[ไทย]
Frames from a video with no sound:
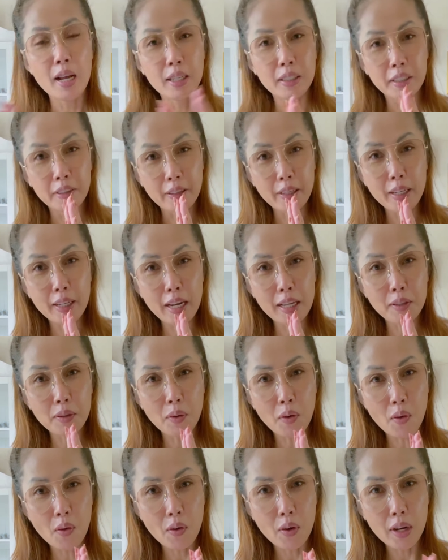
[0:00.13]
สวัสดีค่ะทุก
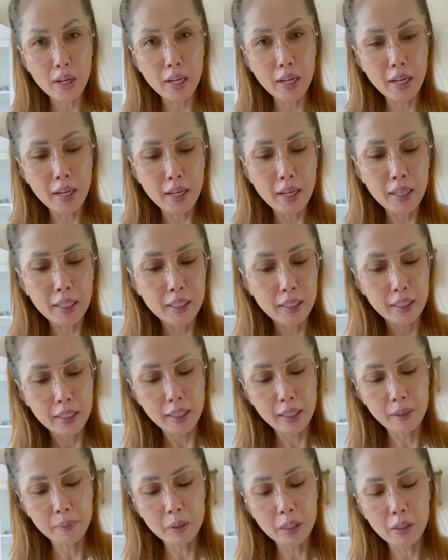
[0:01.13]
คนนะคะ
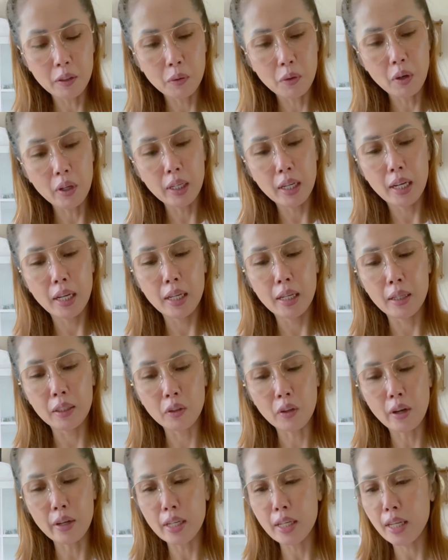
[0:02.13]
เอฟซีทุกคนอ่า
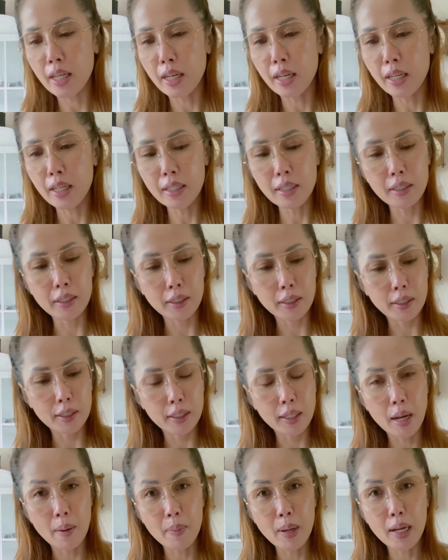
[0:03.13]
ตอนนี้เล่น
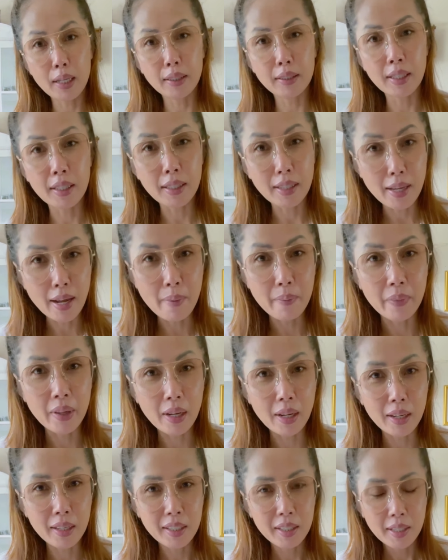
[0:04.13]
กำลังเตรียม
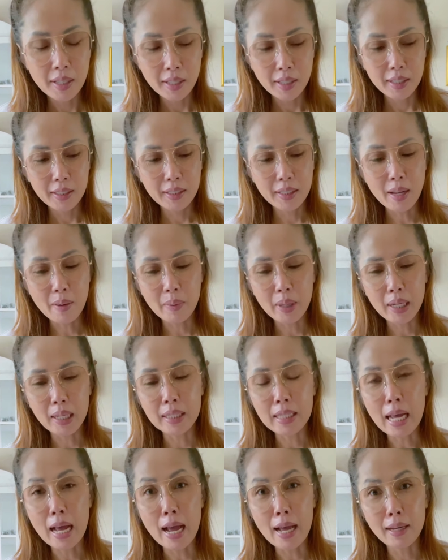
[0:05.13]
นะคะ เตรียมเอก
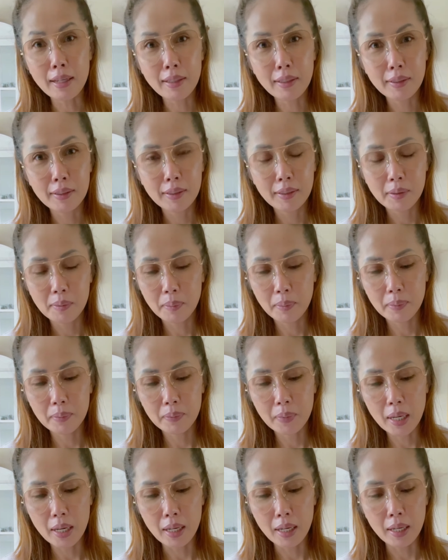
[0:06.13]
สาร
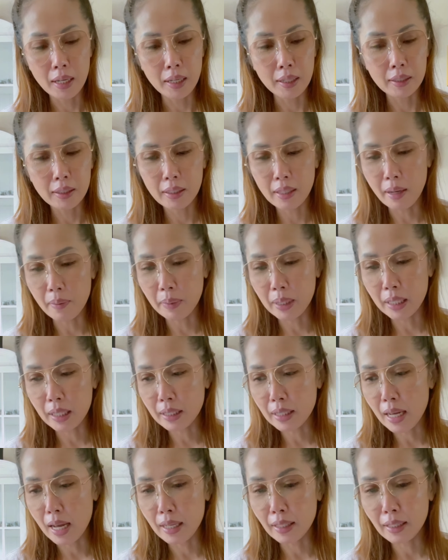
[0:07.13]
อ่าเตรียมเอก
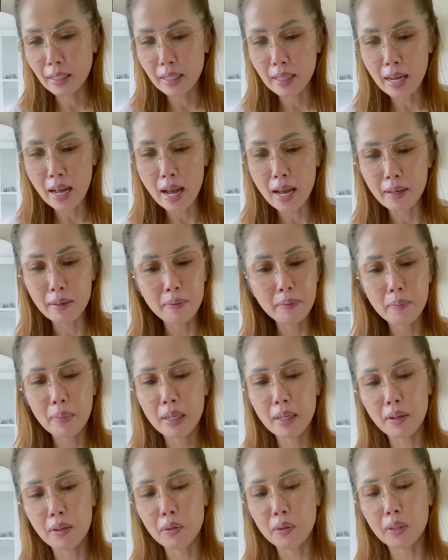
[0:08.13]
สารกระดาษเบิ้
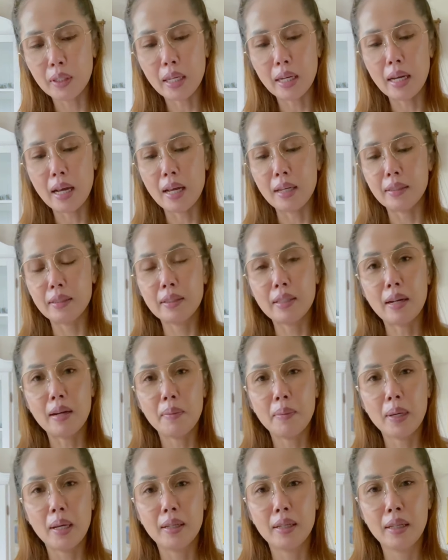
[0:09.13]
งเอาโลดกระดาษสาร
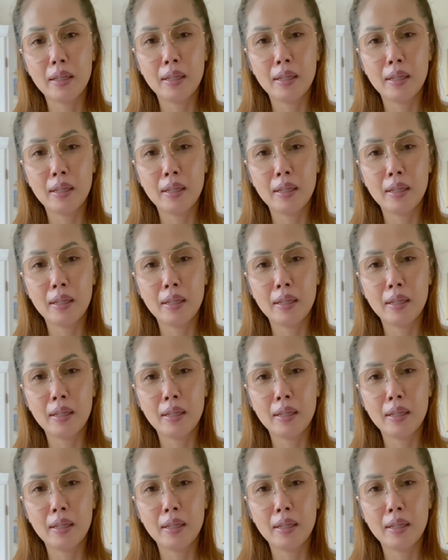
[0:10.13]
พัด